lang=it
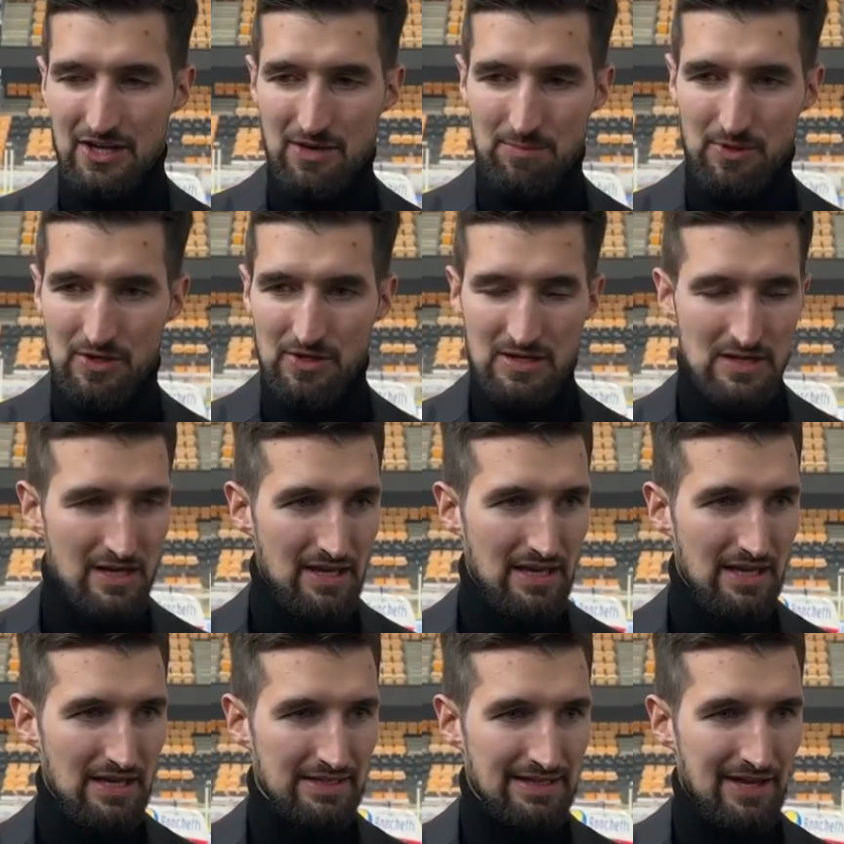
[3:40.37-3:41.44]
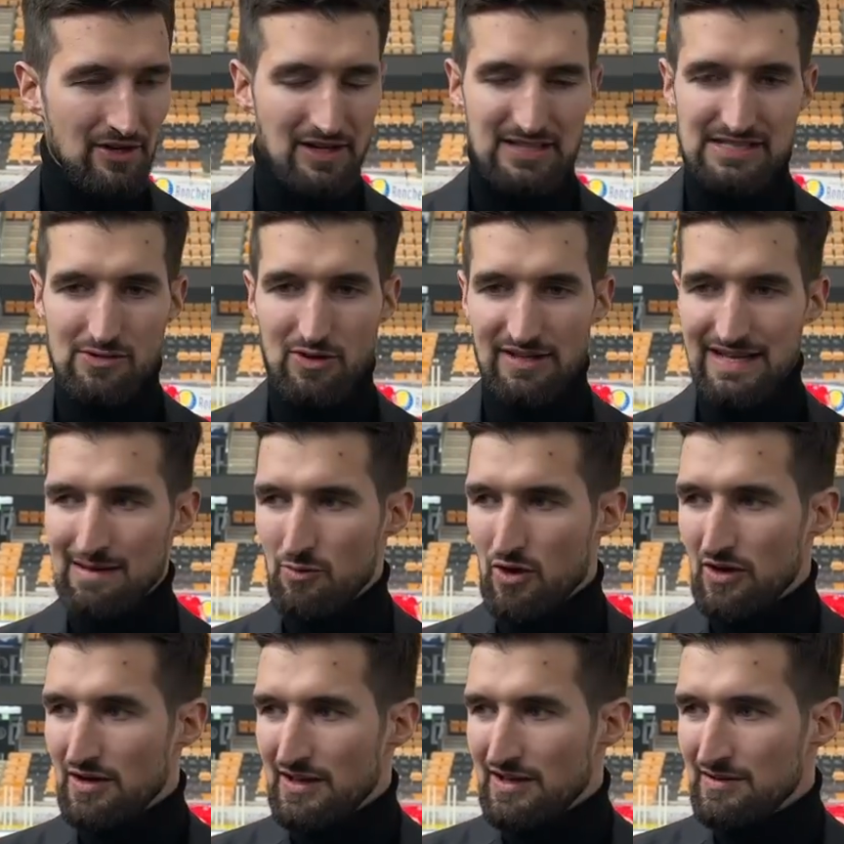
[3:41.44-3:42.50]
Dopo eh, è chiaro che se
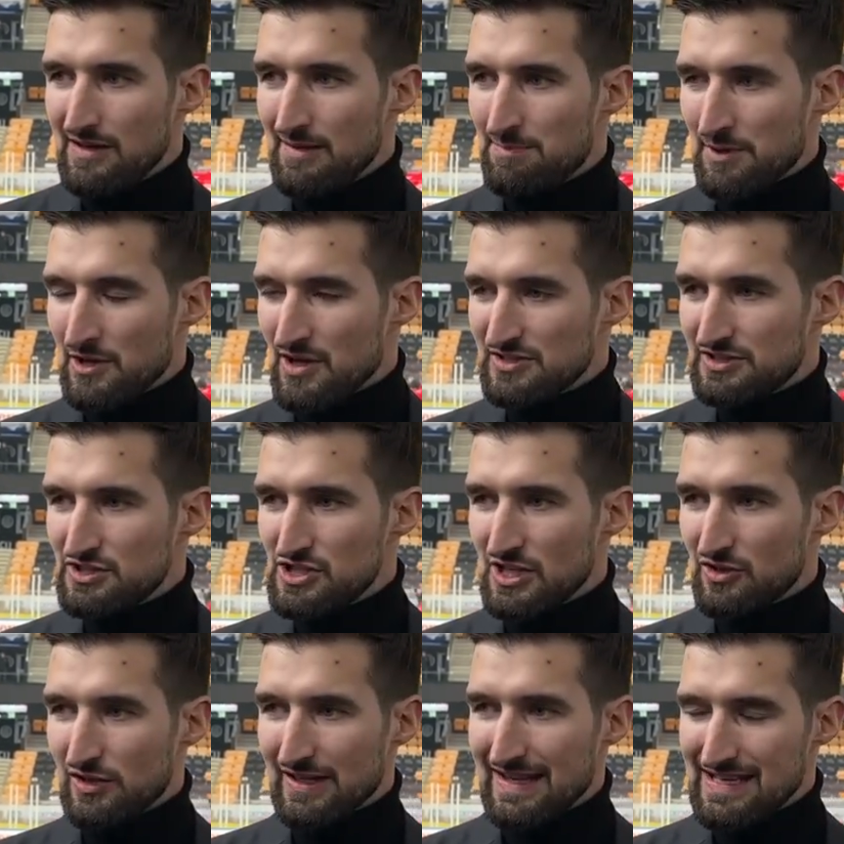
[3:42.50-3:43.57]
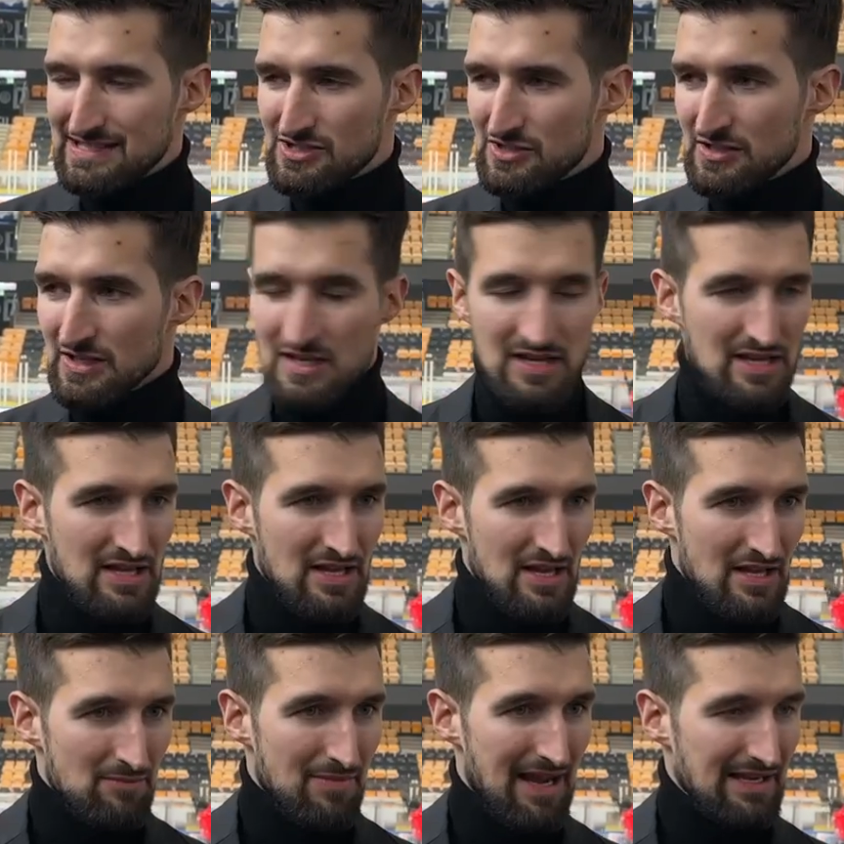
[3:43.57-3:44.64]
guardiamo eh, ai pronostici ancora adesso,
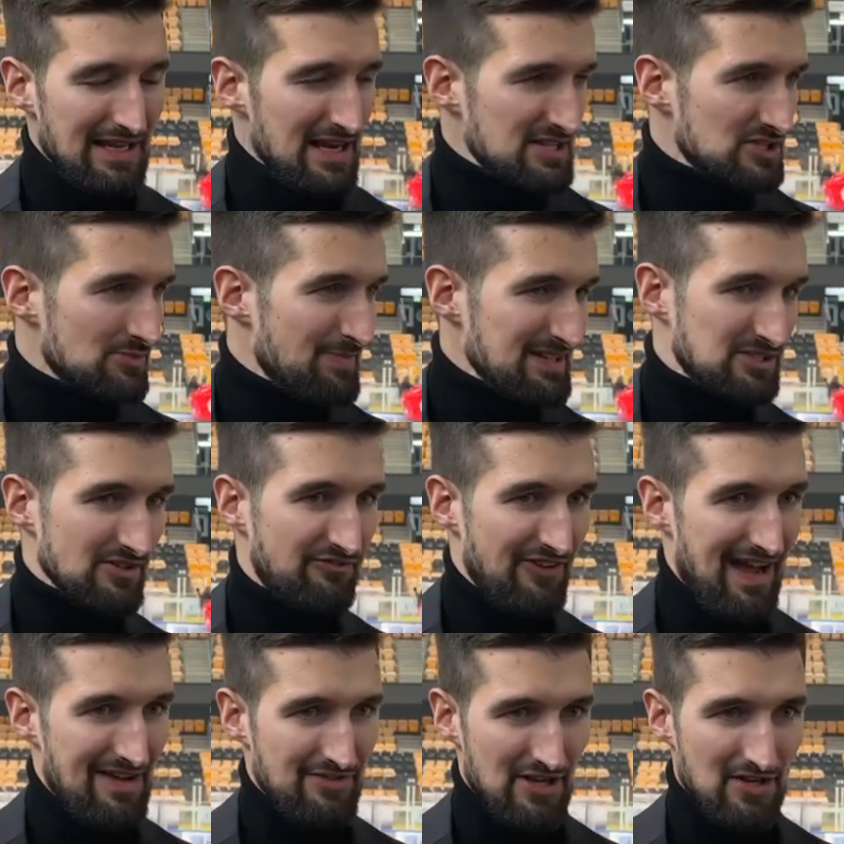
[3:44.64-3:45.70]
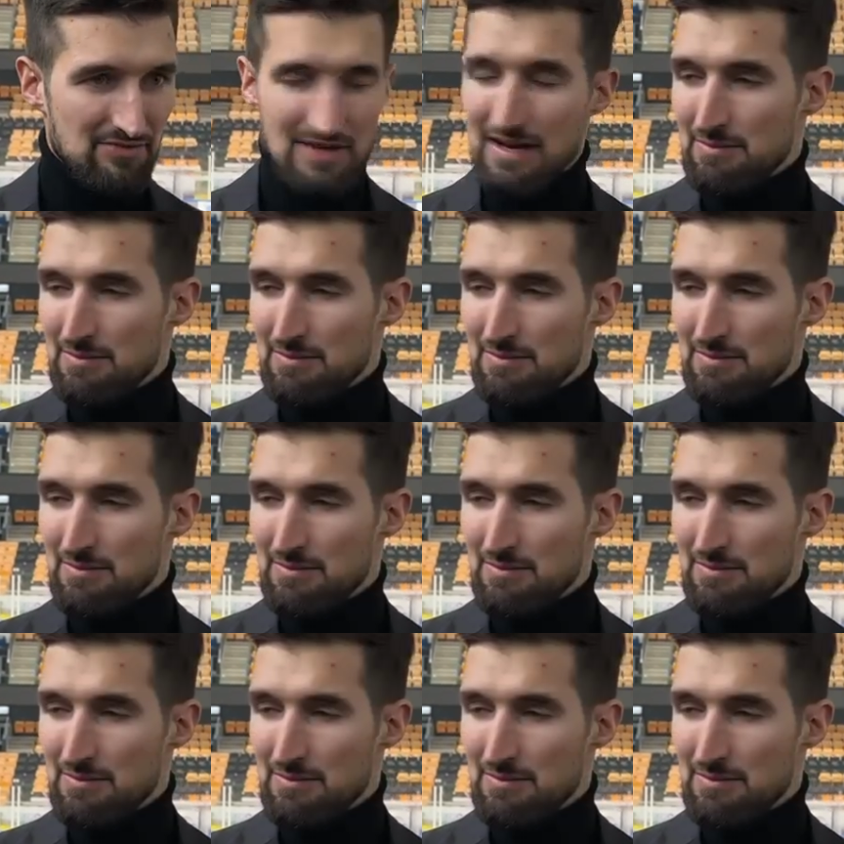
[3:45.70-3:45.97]
ma adesso è un best of five, no?